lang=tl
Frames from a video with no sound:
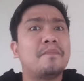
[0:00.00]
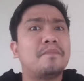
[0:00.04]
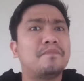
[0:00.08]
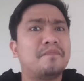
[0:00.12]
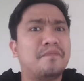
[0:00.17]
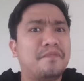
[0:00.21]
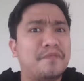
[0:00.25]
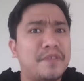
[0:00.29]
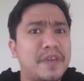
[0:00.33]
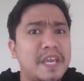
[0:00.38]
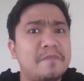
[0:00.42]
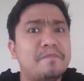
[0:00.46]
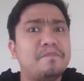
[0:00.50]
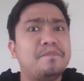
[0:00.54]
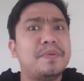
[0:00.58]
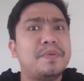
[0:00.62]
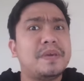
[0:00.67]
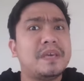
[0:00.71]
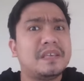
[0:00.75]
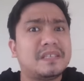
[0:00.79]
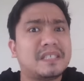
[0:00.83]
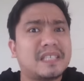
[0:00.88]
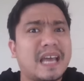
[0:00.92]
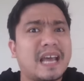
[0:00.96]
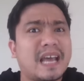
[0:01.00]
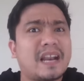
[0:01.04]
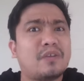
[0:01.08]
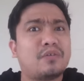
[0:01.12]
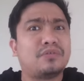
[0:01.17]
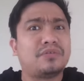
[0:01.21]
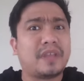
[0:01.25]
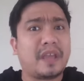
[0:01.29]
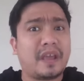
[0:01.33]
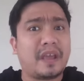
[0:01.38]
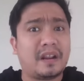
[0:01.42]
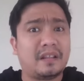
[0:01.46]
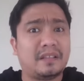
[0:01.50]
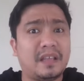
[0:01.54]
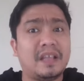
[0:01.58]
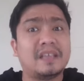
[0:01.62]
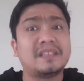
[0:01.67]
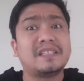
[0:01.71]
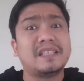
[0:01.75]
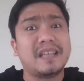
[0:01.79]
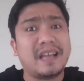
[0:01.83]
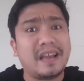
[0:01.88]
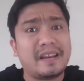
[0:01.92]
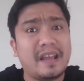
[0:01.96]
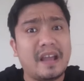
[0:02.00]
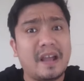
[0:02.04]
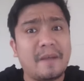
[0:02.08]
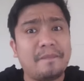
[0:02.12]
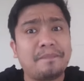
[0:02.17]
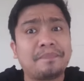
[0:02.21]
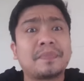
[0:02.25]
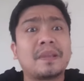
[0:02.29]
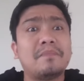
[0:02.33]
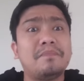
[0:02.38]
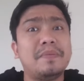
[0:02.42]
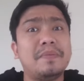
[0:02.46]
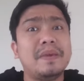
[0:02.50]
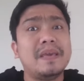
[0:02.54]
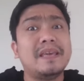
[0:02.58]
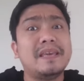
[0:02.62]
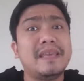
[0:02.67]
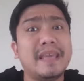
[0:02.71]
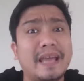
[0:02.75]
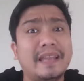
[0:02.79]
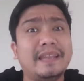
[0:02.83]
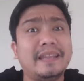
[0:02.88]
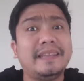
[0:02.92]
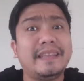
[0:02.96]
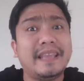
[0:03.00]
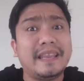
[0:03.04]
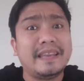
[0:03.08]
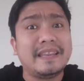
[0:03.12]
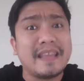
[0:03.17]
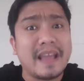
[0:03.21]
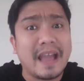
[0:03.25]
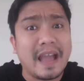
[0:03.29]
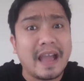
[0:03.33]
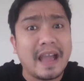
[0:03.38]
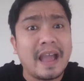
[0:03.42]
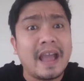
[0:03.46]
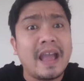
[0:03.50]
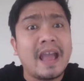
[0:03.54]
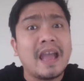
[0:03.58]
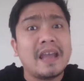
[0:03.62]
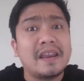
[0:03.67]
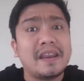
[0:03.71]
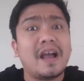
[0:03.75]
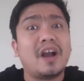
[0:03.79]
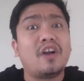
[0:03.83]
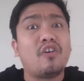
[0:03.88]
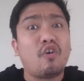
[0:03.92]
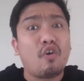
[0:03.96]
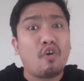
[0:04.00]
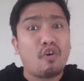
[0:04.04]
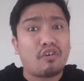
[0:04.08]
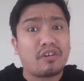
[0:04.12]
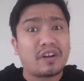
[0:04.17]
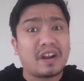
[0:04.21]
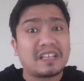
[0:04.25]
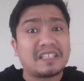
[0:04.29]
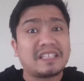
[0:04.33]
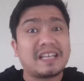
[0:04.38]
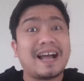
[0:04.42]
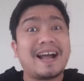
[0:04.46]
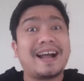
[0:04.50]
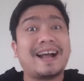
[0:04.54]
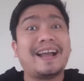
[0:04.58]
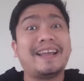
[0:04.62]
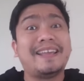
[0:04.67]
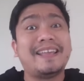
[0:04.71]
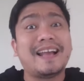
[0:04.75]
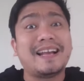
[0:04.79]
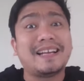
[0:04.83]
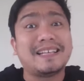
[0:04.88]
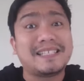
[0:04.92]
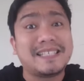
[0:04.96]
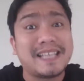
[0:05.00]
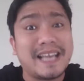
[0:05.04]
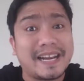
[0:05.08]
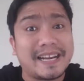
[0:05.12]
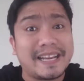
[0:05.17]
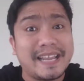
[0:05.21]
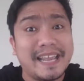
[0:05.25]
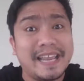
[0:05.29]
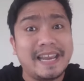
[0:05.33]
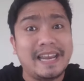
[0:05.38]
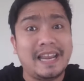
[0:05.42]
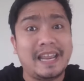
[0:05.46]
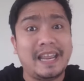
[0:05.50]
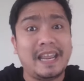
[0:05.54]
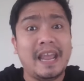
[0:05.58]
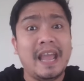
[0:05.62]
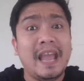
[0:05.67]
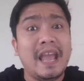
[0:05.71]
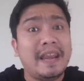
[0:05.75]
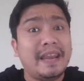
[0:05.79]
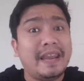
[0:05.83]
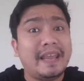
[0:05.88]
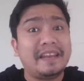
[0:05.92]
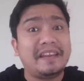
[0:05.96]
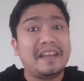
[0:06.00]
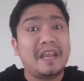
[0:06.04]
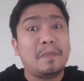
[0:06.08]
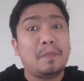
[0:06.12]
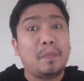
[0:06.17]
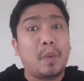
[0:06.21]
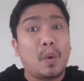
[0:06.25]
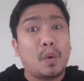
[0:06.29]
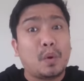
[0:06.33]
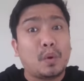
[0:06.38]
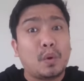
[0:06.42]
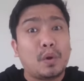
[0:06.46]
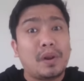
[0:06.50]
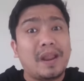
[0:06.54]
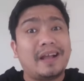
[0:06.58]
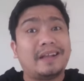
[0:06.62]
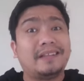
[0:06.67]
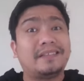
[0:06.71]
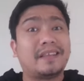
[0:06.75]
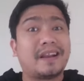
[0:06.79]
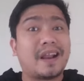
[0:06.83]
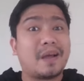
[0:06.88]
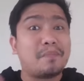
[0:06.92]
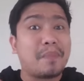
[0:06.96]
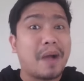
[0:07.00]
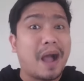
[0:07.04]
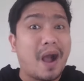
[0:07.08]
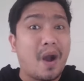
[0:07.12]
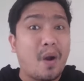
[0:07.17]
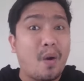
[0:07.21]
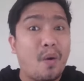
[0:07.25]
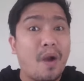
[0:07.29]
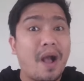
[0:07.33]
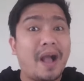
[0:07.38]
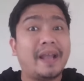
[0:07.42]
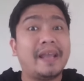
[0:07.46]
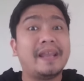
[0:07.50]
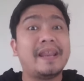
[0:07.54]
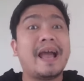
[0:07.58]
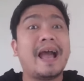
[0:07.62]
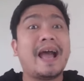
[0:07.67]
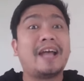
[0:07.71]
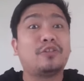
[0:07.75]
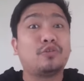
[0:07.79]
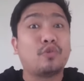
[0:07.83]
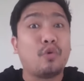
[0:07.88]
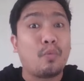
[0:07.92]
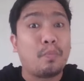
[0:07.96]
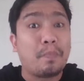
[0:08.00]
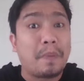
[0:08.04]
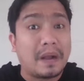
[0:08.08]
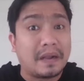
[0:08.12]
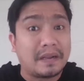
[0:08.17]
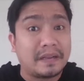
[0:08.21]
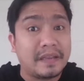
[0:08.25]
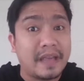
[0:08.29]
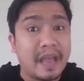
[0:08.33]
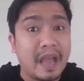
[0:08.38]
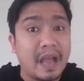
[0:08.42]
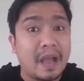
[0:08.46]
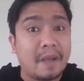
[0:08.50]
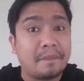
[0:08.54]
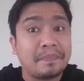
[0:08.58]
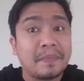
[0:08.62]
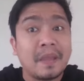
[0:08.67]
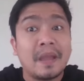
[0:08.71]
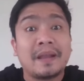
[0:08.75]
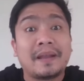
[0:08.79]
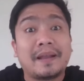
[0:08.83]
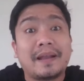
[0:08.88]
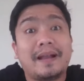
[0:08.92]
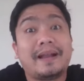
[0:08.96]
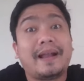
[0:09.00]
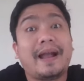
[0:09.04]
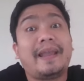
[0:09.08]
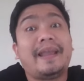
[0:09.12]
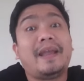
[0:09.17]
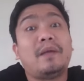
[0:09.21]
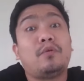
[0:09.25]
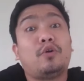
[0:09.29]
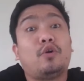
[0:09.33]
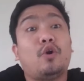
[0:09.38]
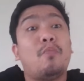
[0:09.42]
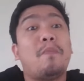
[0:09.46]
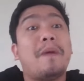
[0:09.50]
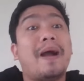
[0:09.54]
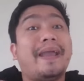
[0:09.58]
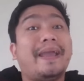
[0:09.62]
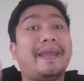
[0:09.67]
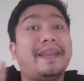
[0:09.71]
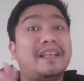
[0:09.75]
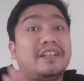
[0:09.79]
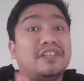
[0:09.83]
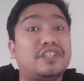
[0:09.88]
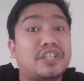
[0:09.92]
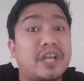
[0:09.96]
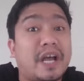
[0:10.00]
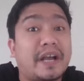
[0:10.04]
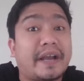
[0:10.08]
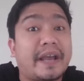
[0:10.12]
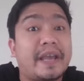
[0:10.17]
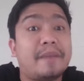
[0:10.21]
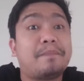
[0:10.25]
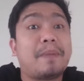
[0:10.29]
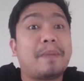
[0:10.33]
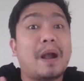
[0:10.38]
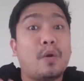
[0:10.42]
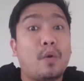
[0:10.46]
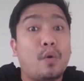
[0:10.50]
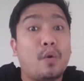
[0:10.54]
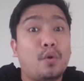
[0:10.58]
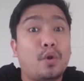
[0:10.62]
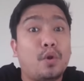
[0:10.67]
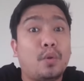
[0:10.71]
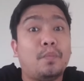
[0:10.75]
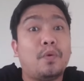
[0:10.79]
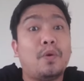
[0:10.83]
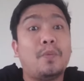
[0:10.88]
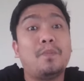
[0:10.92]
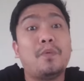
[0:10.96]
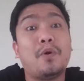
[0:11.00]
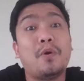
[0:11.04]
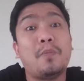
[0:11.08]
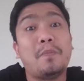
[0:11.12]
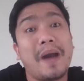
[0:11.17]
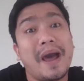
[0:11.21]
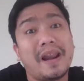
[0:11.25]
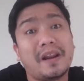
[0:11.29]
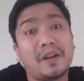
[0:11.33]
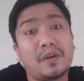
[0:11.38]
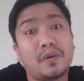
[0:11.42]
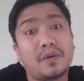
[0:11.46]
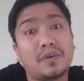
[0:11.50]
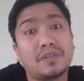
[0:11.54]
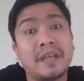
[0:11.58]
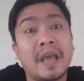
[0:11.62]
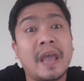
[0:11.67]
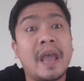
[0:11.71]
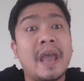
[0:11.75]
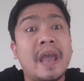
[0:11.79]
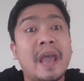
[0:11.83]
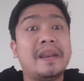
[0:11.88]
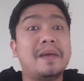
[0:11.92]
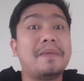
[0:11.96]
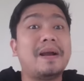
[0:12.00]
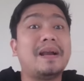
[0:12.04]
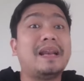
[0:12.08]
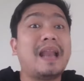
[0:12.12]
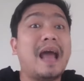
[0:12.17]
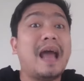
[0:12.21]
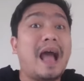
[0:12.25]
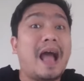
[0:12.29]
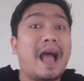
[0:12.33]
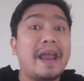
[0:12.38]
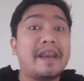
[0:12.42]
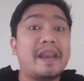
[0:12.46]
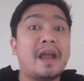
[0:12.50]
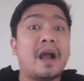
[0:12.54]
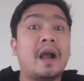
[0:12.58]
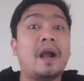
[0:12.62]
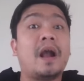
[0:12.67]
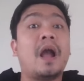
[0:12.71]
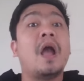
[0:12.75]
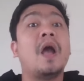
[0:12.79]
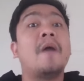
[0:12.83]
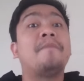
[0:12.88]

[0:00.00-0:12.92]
VP Sara Duterte na sana bigyan din niya ng oras ang kanyang sarili na hindi puro lang trabaho ang inaatupag niya. Kagaya, gumaya din siya kay Pangulong Bongbong Marcos na maglaan ng